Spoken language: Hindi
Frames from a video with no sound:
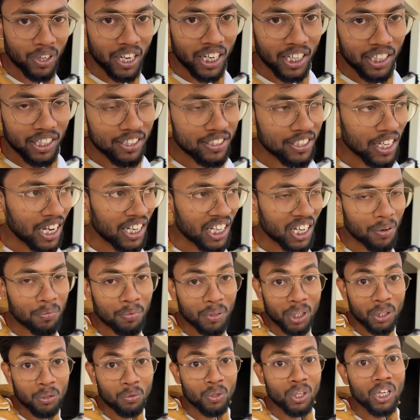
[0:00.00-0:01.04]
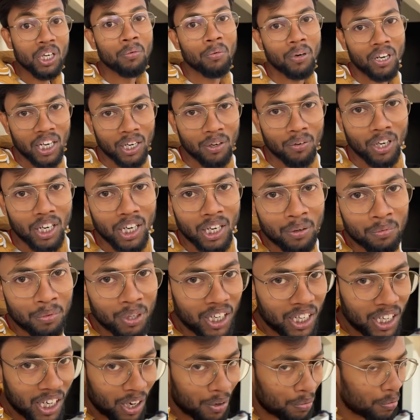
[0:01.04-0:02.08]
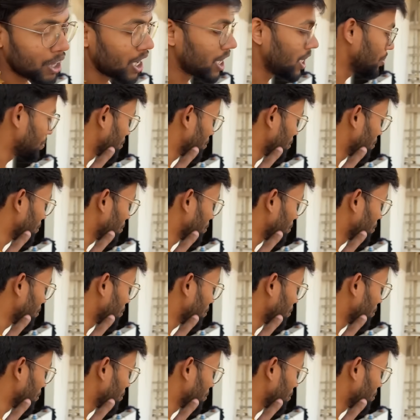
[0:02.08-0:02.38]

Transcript: एक डिज़ाइन यहाँ पे यूनिक बनने वाला है मेरे घर पे आइए